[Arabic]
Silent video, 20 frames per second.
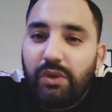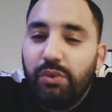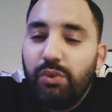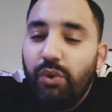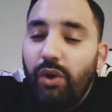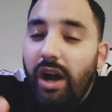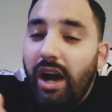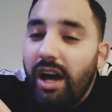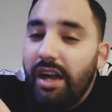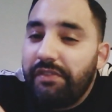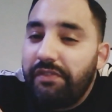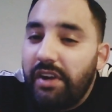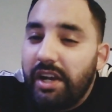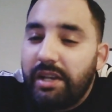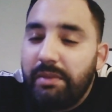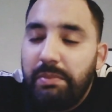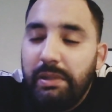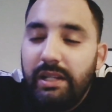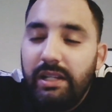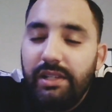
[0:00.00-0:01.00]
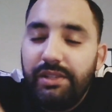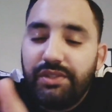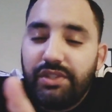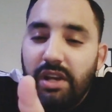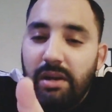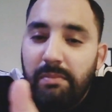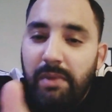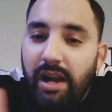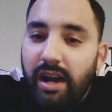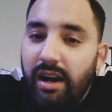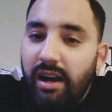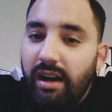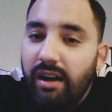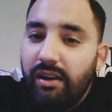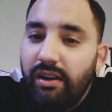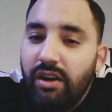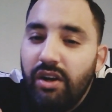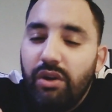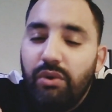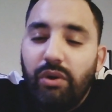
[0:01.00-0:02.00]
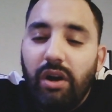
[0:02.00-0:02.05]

وعارفك باللي انت معاها